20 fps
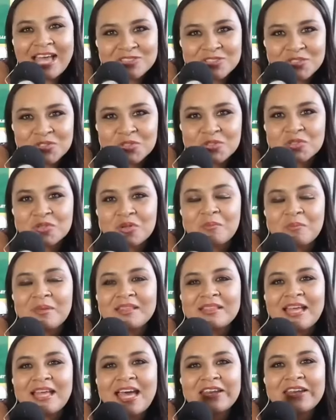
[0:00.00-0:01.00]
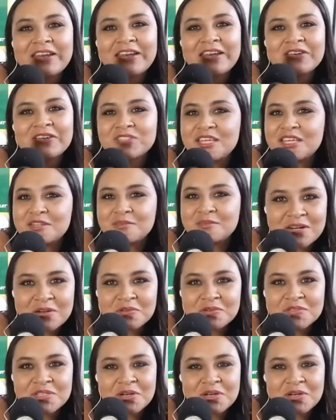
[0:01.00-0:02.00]
haznos tus comentarios,
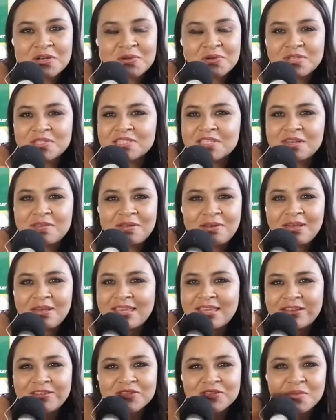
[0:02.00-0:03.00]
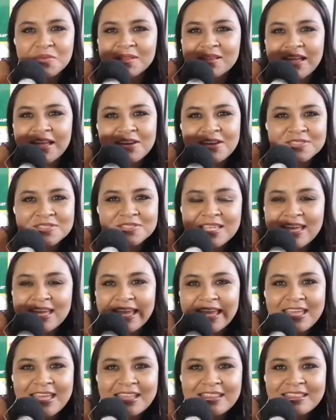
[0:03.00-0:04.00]
quieres mandar algún saludo, escríbelo ahí en los
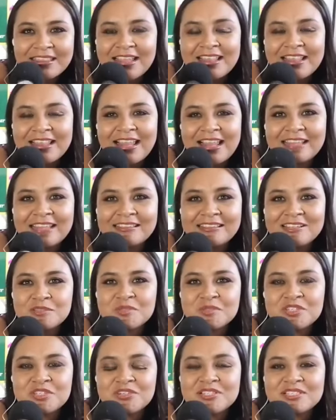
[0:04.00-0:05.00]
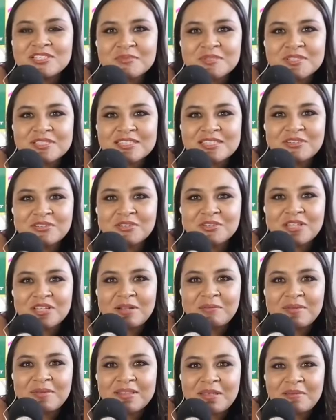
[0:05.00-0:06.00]
comentarios en la transmisión que estamos
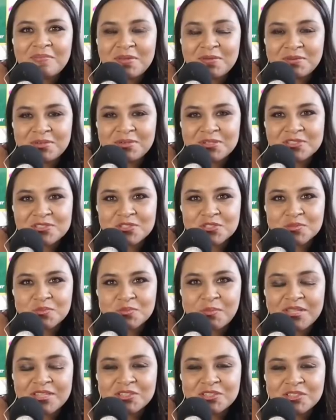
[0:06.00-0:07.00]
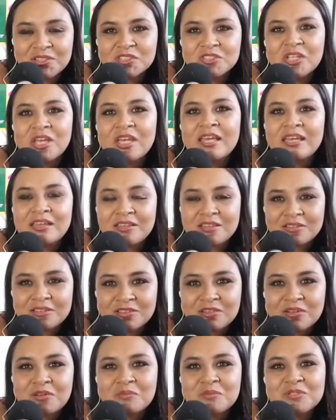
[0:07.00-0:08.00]
haciendo totalmente en vivo en estos momentos.
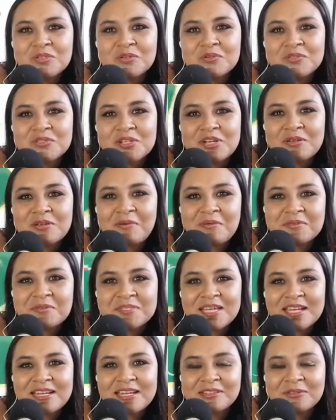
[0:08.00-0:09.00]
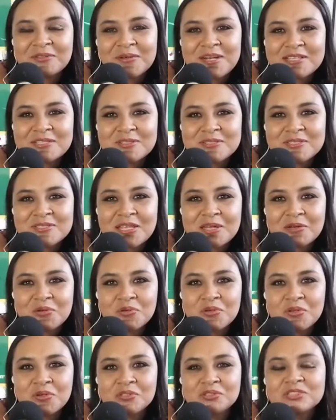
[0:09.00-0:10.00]
Con mucho gusto le vamos a dar lectura a esos
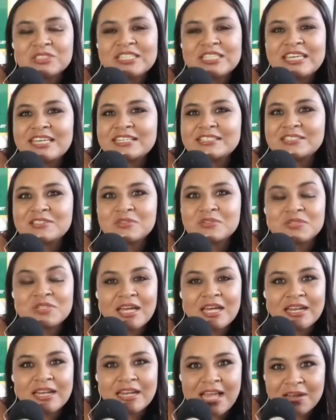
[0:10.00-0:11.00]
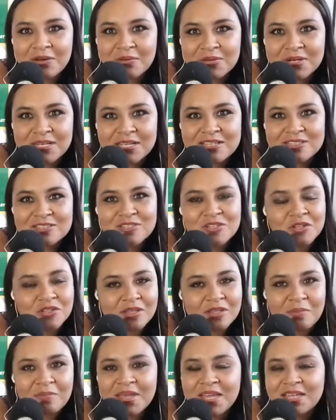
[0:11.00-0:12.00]
saludos. Si quieres escuchar alguna
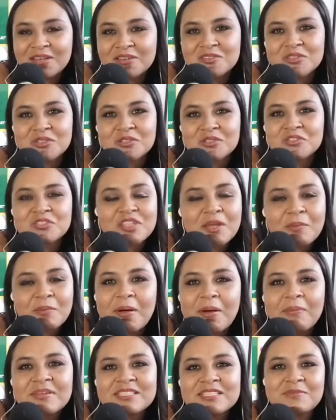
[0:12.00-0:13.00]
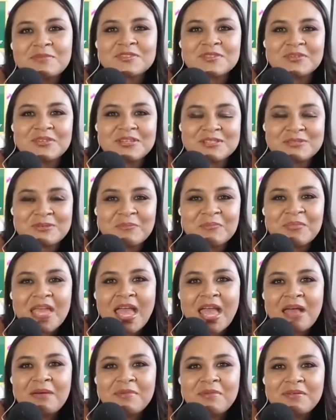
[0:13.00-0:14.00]
canción también, nosotros te apapachamos con
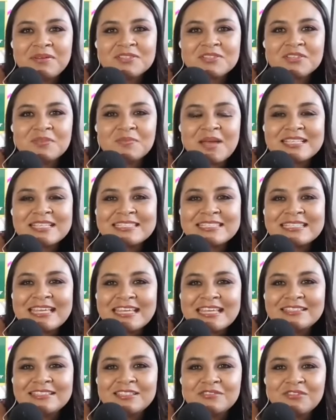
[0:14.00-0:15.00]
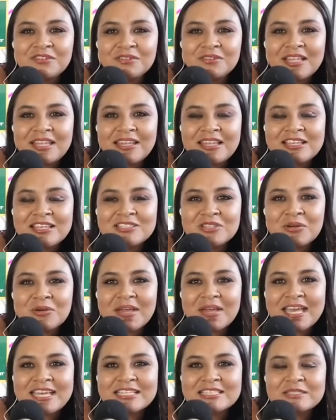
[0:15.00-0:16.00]
eso. Vámonos con más. Disfruta
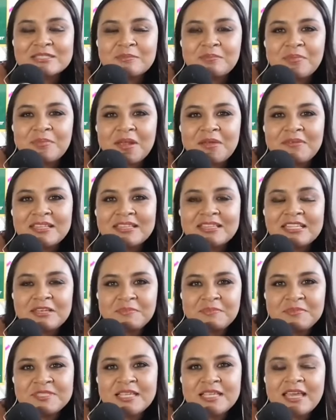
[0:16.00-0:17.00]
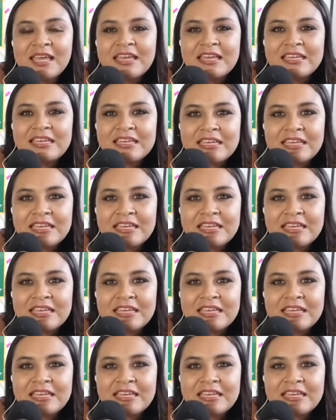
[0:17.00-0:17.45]
de esto que es Preven Tips